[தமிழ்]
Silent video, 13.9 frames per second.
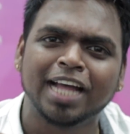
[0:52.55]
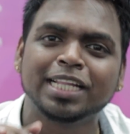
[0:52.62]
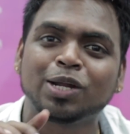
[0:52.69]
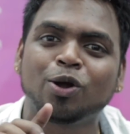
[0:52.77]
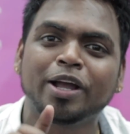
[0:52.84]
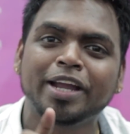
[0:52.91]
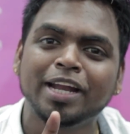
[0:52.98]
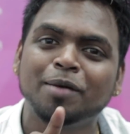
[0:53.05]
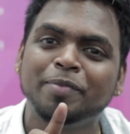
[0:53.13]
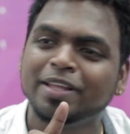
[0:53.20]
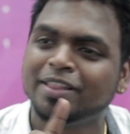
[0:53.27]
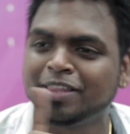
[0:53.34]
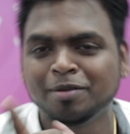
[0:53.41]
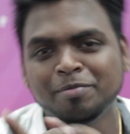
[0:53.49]
அந்த ராக்கெட்
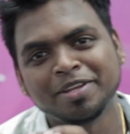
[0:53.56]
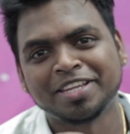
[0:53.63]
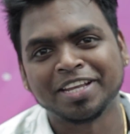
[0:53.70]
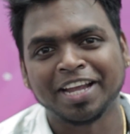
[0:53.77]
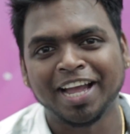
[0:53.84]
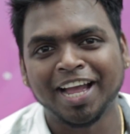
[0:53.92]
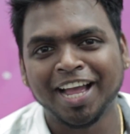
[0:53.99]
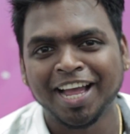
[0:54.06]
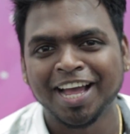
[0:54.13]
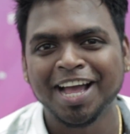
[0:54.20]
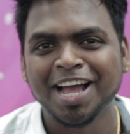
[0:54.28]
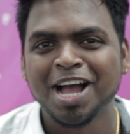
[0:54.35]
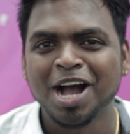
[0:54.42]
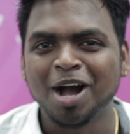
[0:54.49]
அப்படியே திரும்பிச்சுங்க
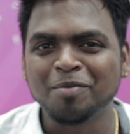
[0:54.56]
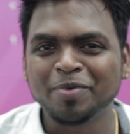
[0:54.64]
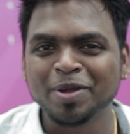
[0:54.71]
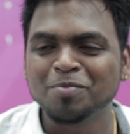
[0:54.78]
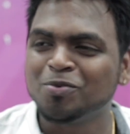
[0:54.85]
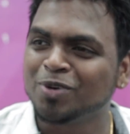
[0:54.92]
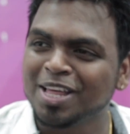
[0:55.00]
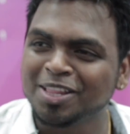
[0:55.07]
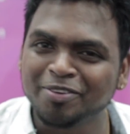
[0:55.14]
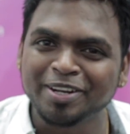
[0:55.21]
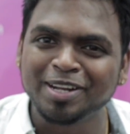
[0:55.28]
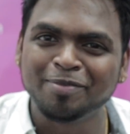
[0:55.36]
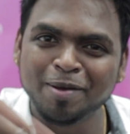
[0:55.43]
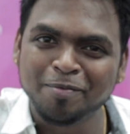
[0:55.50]
அப்படியே மூணாவது
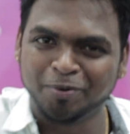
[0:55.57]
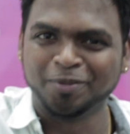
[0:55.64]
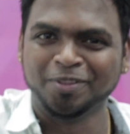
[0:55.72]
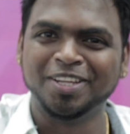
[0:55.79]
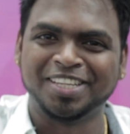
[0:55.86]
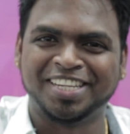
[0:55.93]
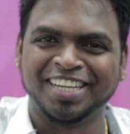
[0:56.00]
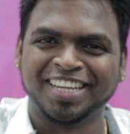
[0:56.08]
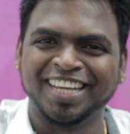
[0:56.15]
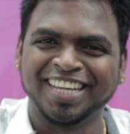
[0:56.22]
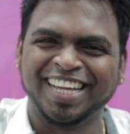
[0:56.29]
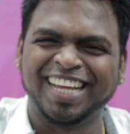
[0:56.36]
வீட்டில் போய் போந்துச்சு